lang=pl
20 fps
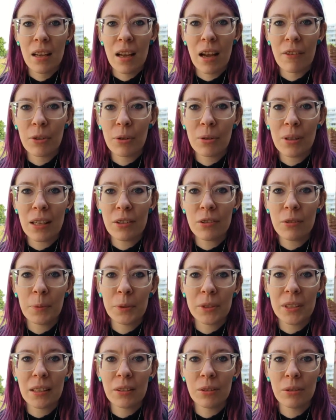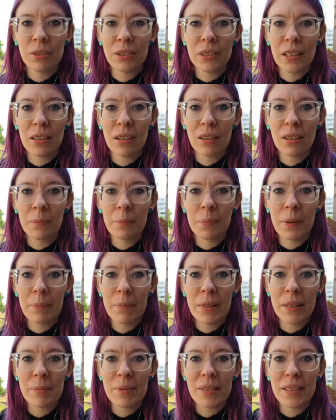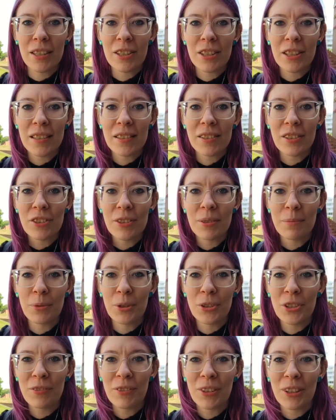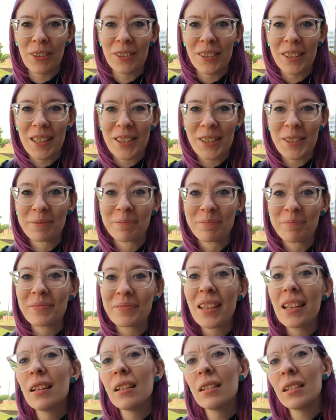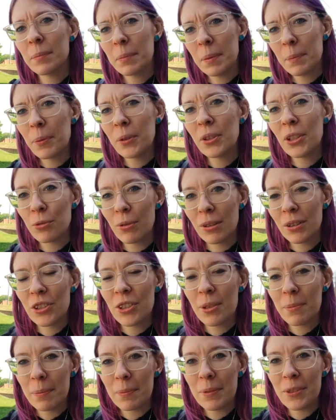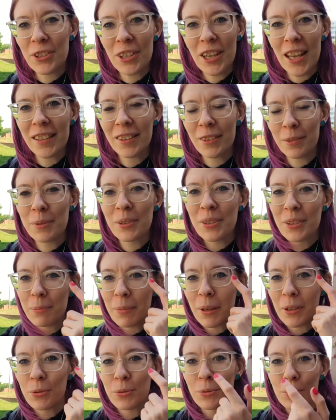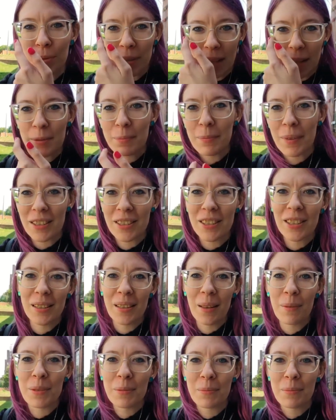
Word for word: A w ogóle Aniu, potraktuj to jako komplement, im starsza jesteś, tym młodziej wyglądasz. Jakbym podeszła do Ciebie bliżej, to byś zobaczył tutaj zmarszczkę, tam